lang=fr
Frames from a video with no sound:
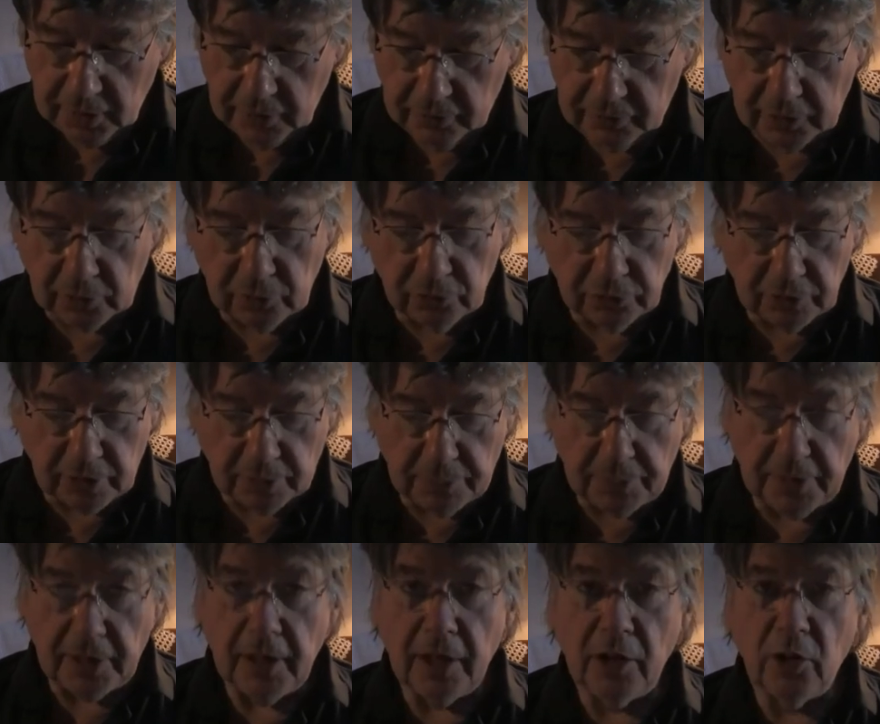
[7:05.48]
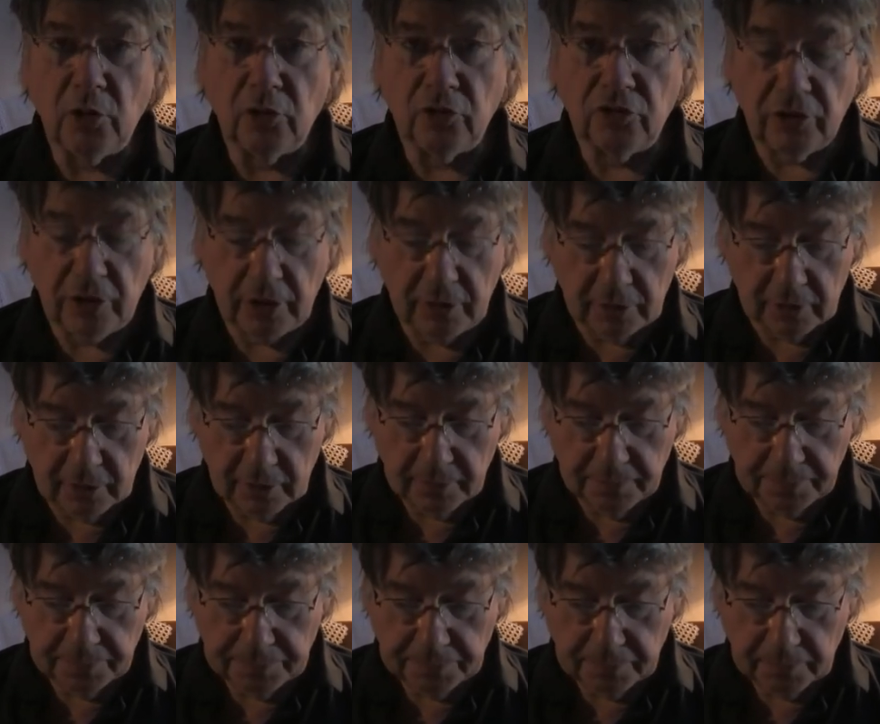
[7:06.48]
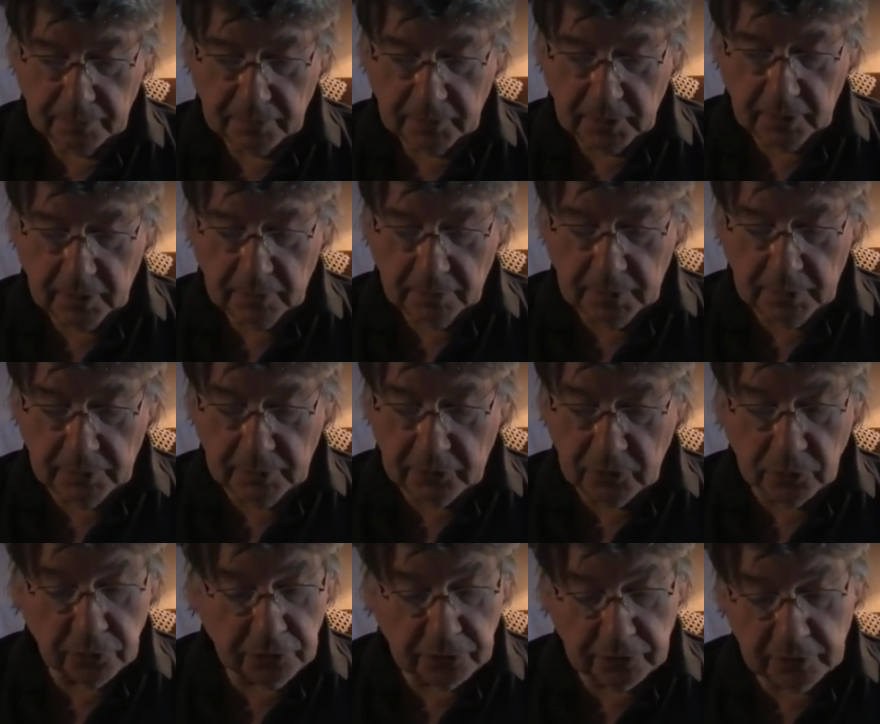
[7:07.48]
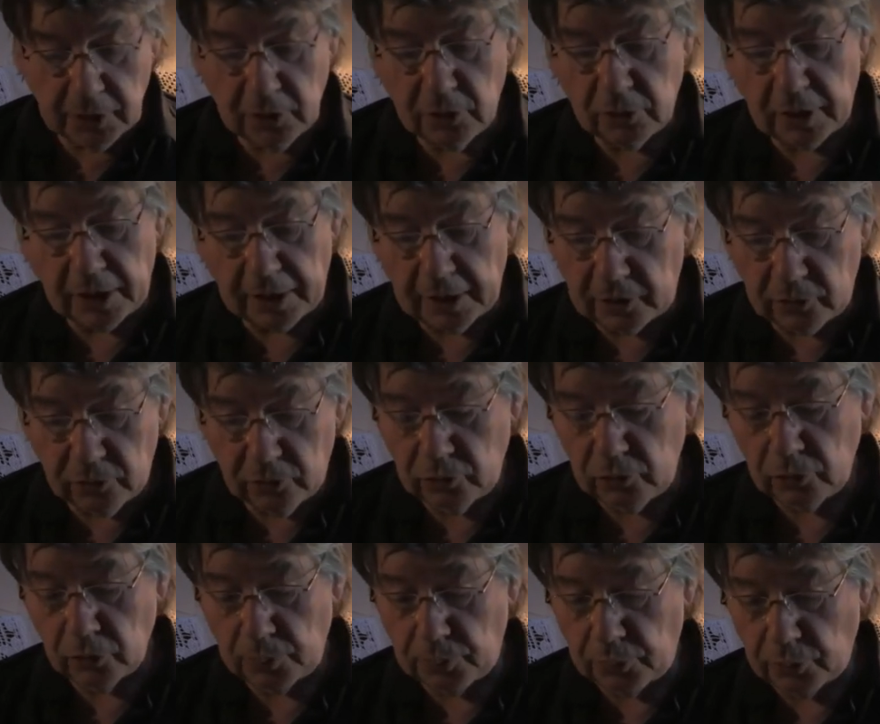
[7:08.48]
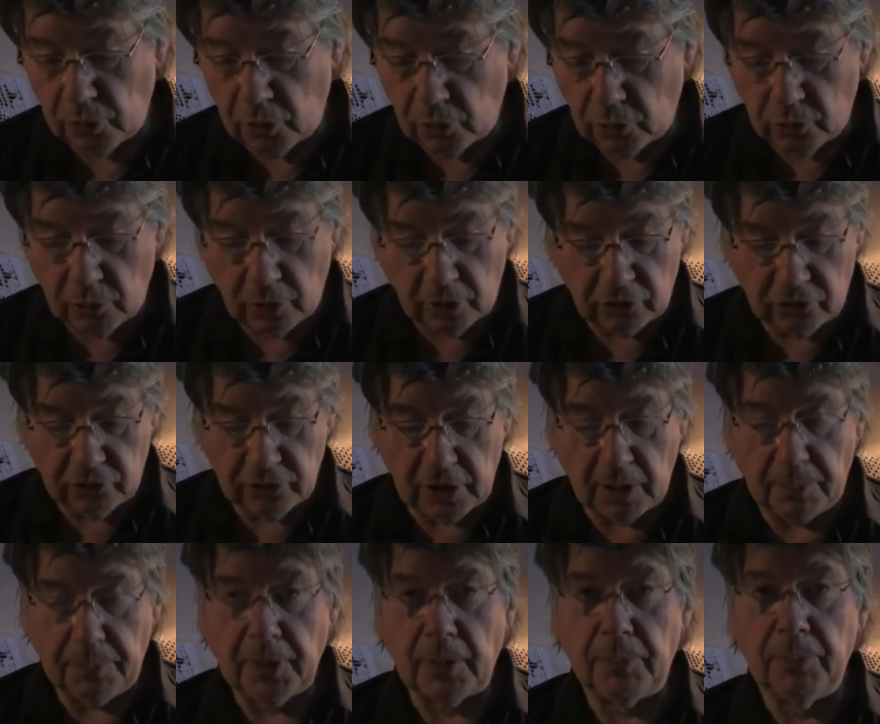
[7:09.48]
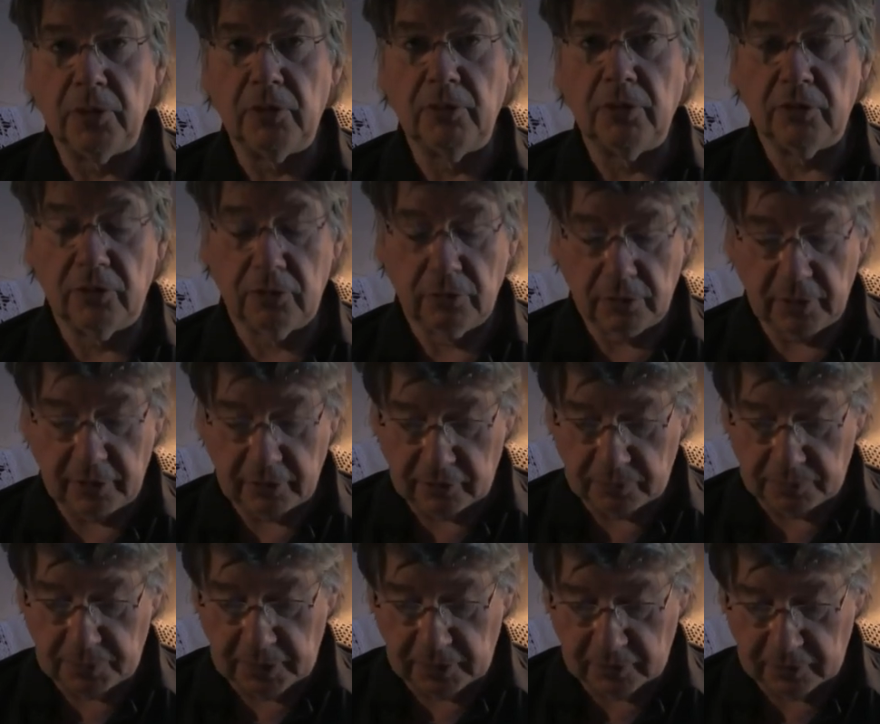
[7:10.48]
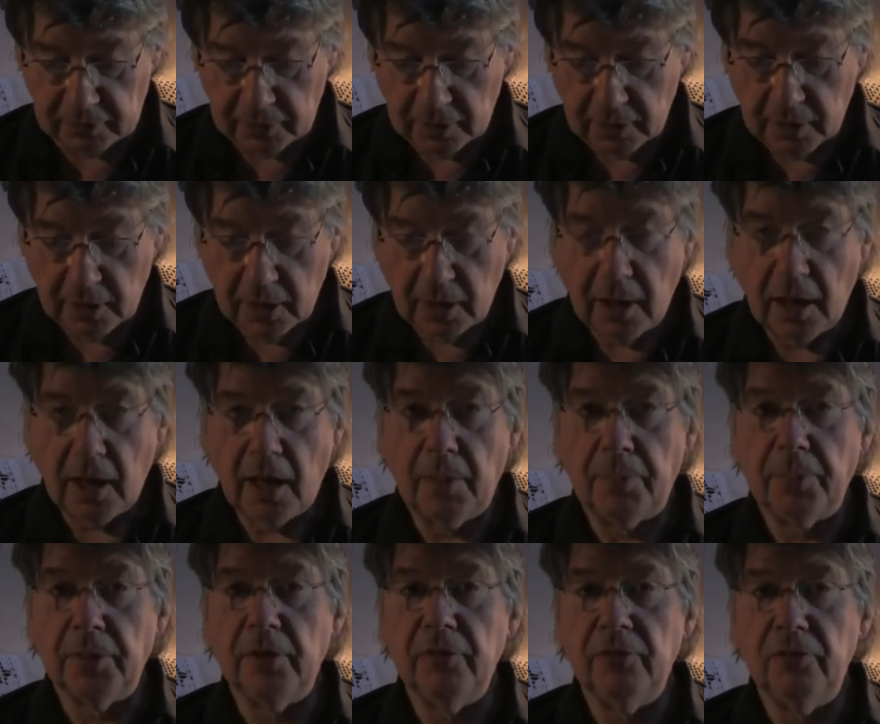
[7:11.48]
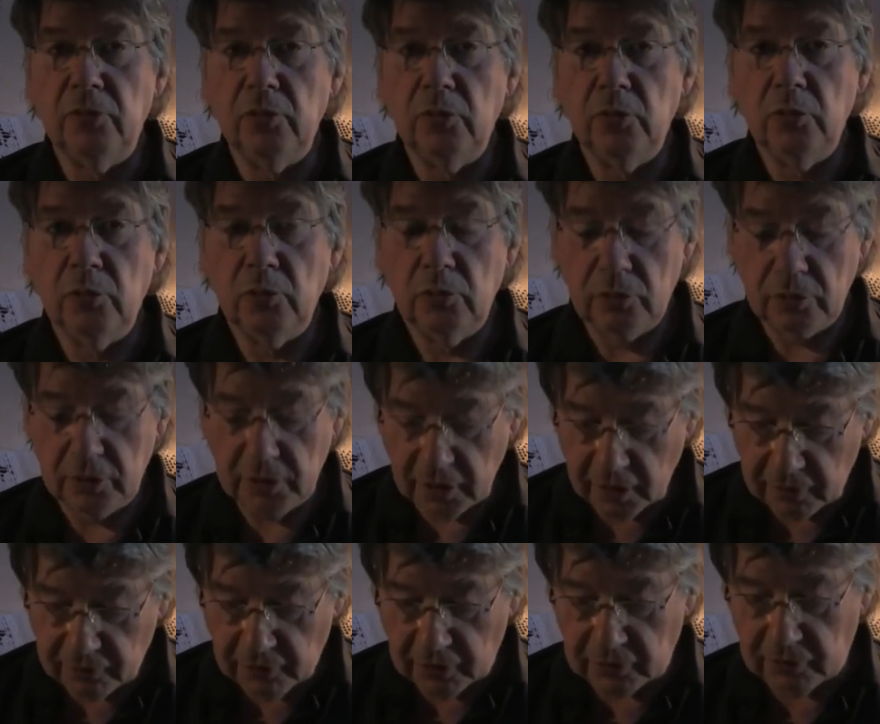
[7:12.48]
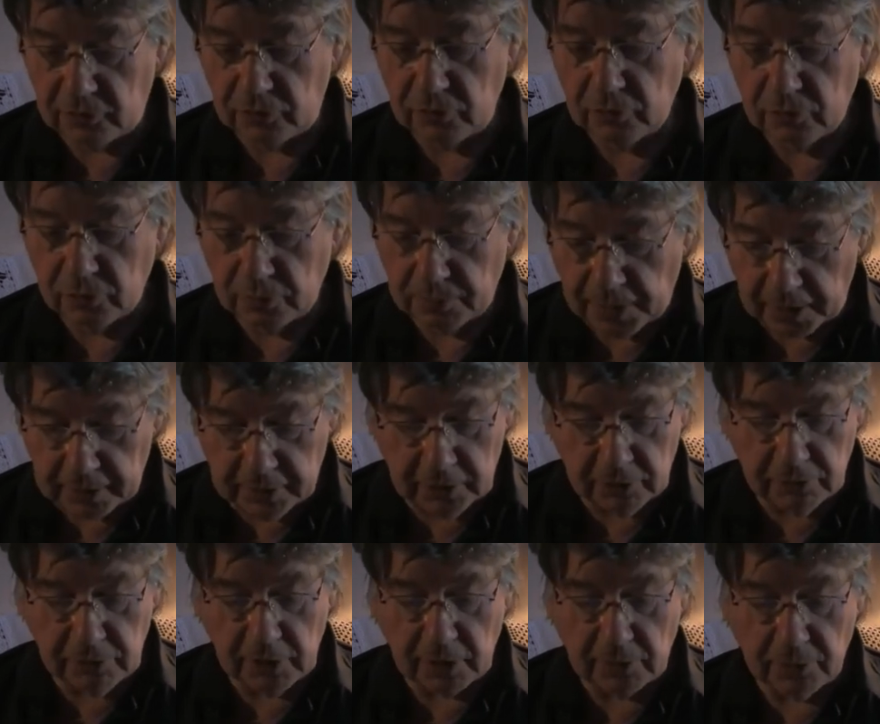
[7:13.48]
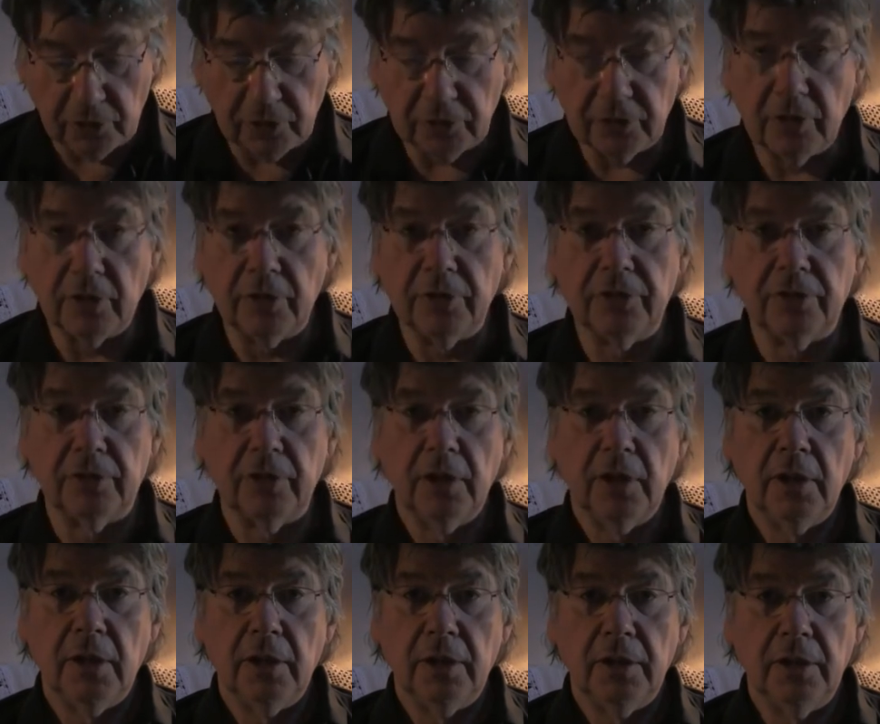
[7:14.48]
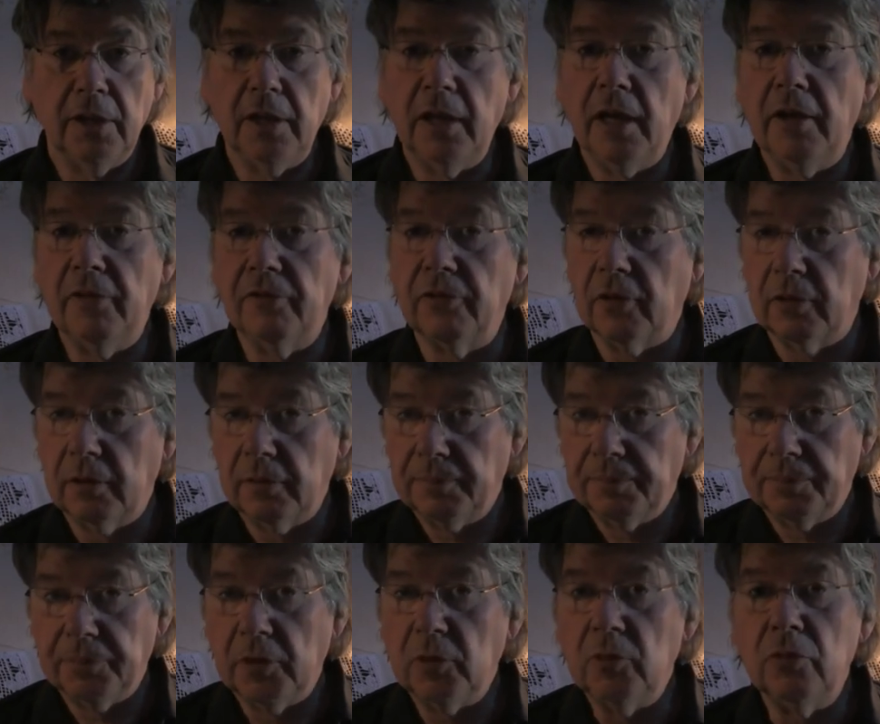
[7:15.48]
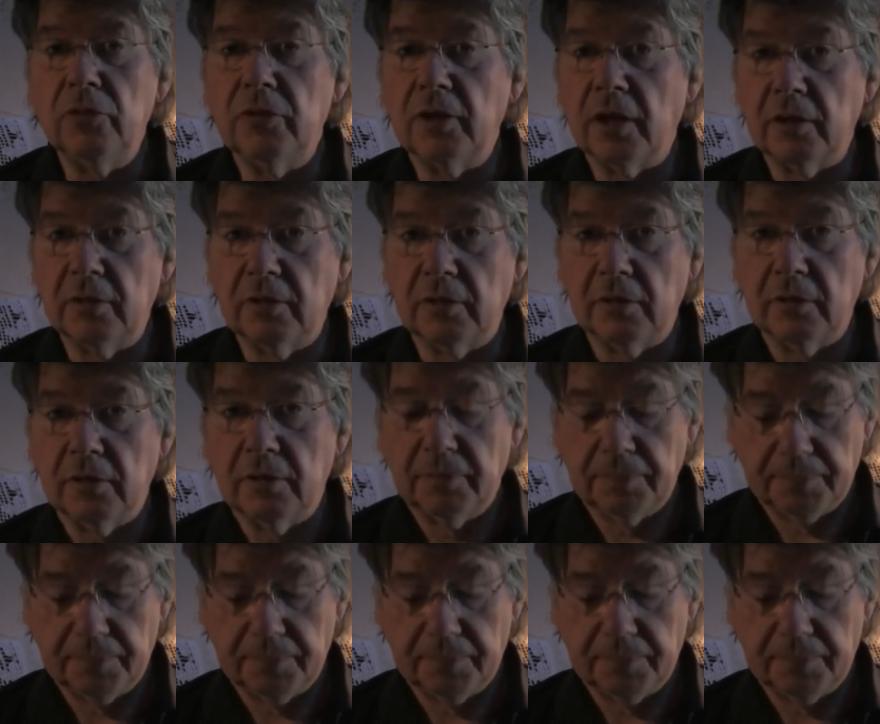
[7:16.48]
celles qu'on appelle érogènes, même si on sait que la nature, pour encourager la perpétuation de l'espèce, a prévu une innervation particulièrement dense des lèvres et du sexe.